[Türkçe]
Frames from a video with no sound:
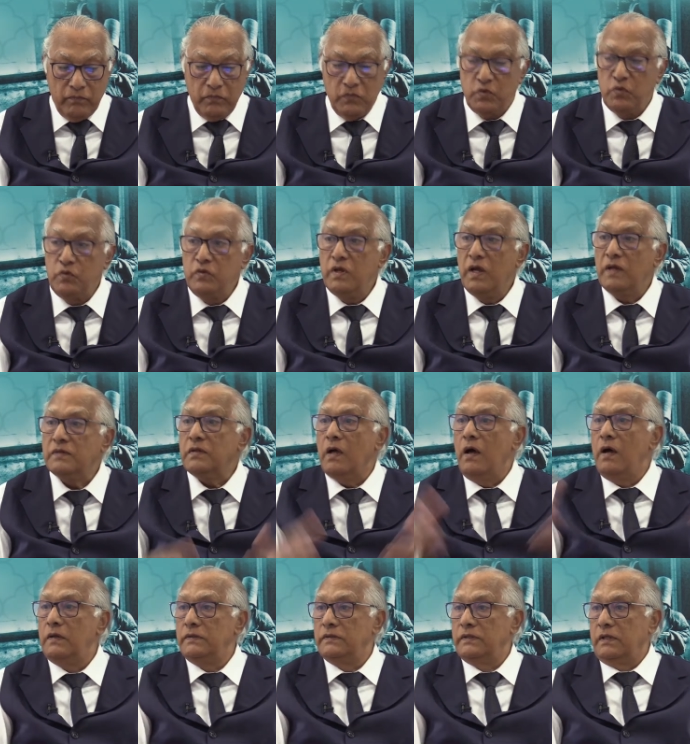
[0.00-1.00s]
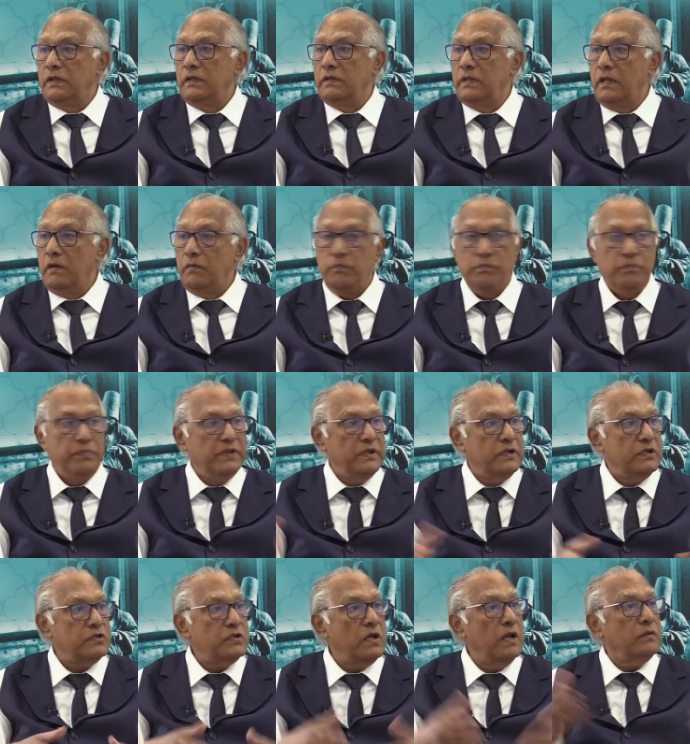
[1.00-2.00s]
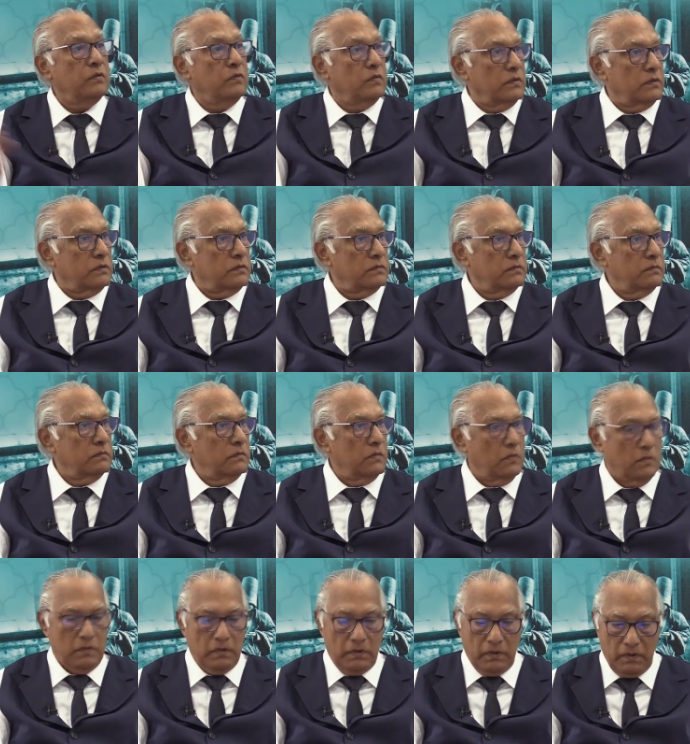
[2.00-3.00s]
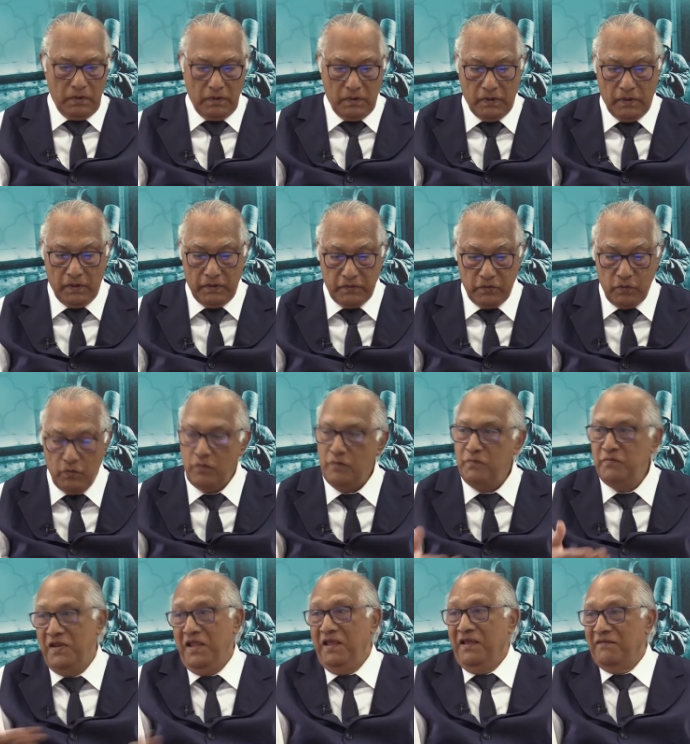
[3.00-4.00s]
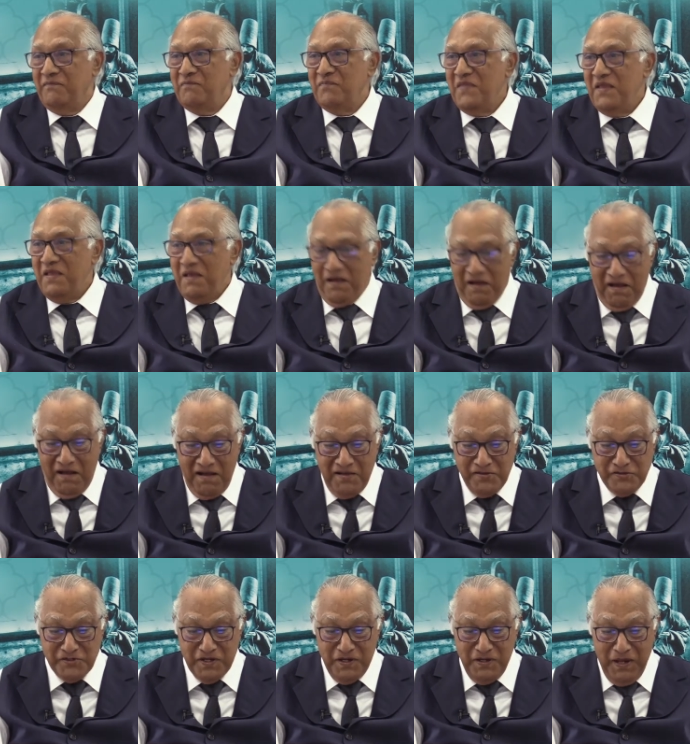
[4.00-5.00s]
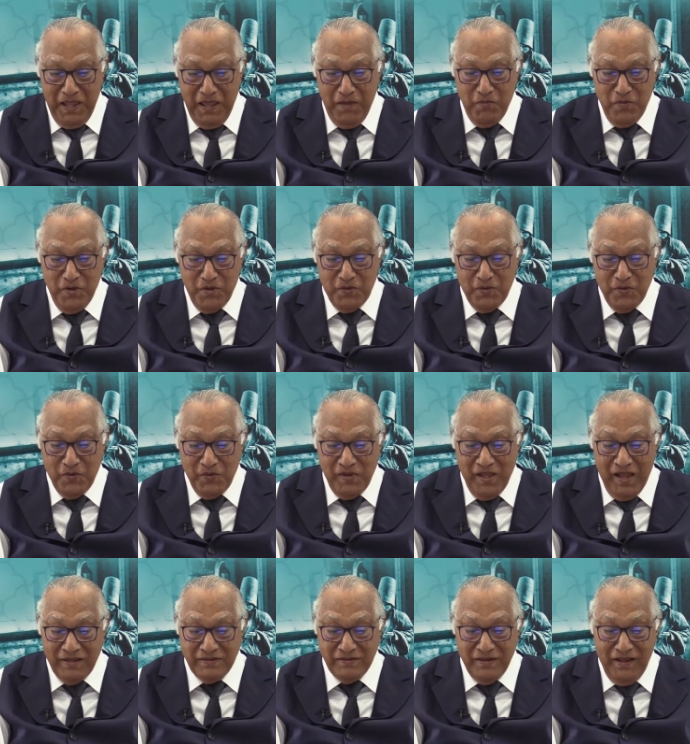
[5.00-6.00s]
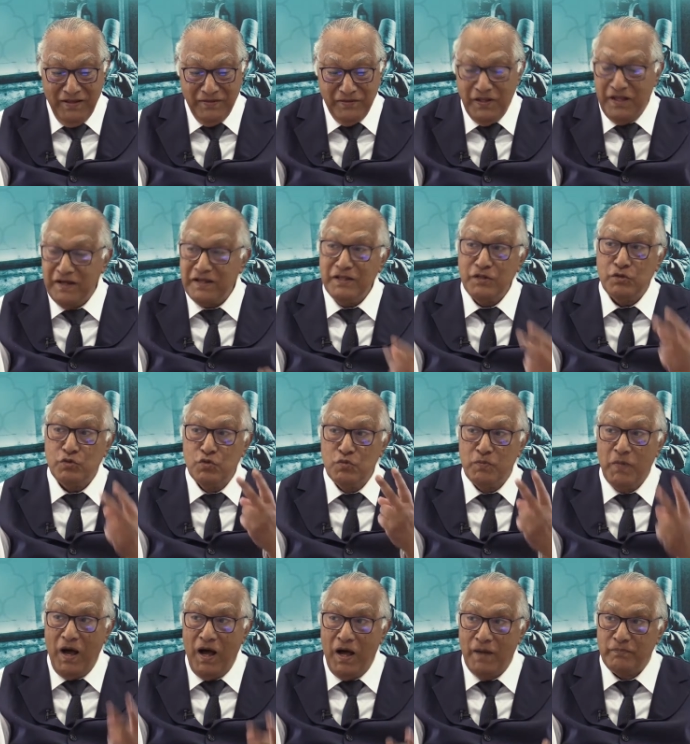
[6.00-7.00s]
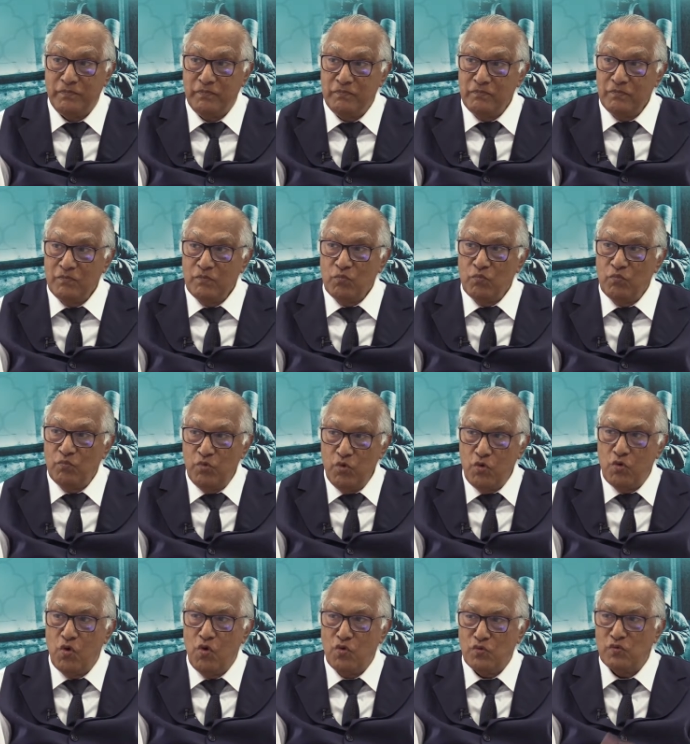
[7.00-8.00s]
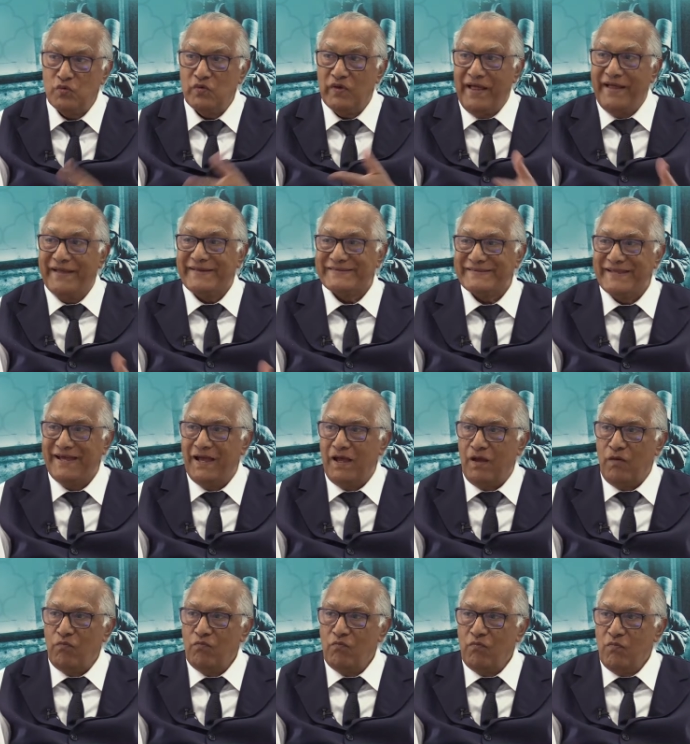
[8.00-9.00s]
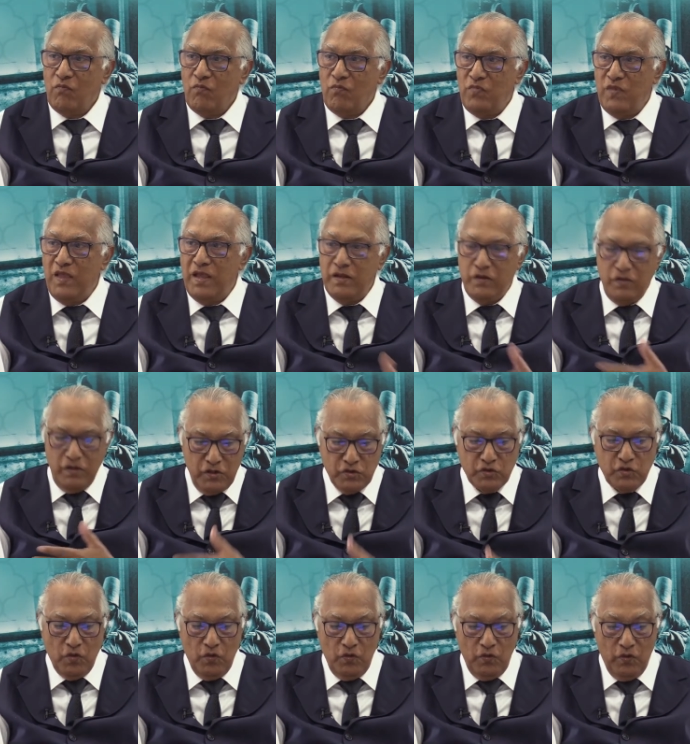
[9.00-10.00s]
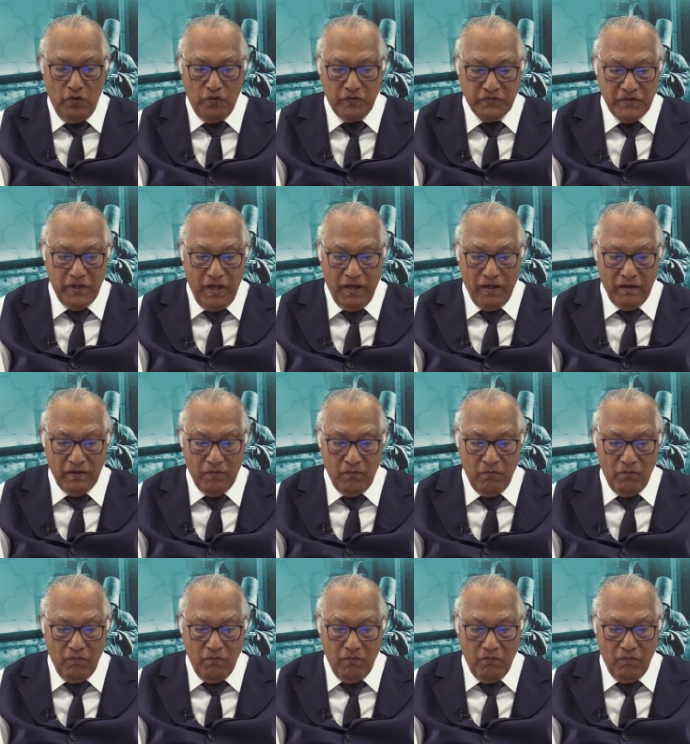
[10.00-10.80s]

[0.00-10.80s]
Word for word: dünya dağılır gider, perişan olur. Allah Allah diyorum ne? Ançe ne mi güyat andar indubab. Bu konularda ne ne söylüyorsa